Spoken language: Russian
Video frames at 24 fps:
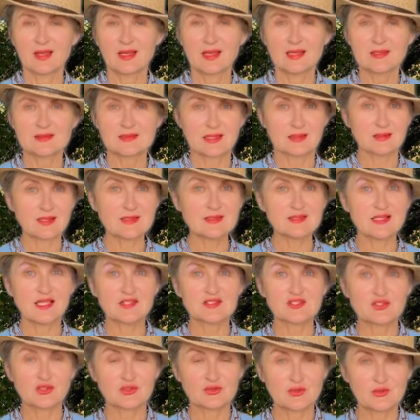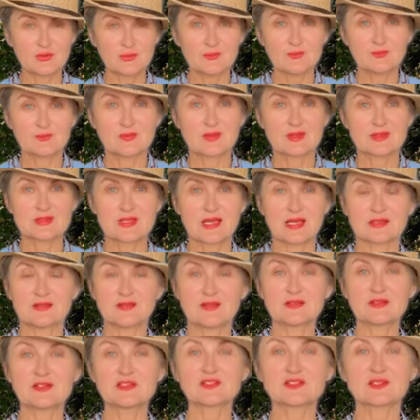Согласно отчету, за
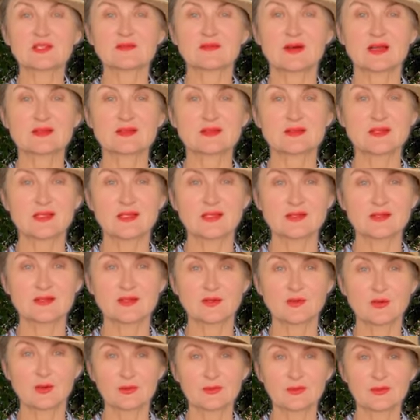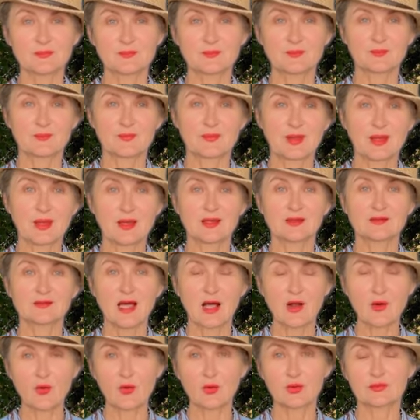2023 год
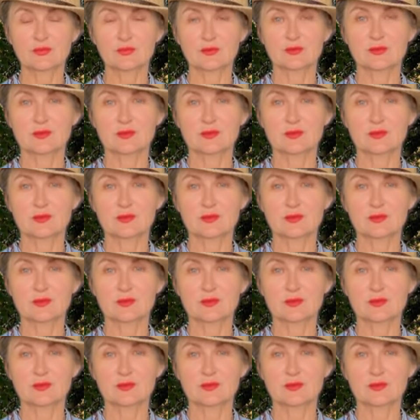доход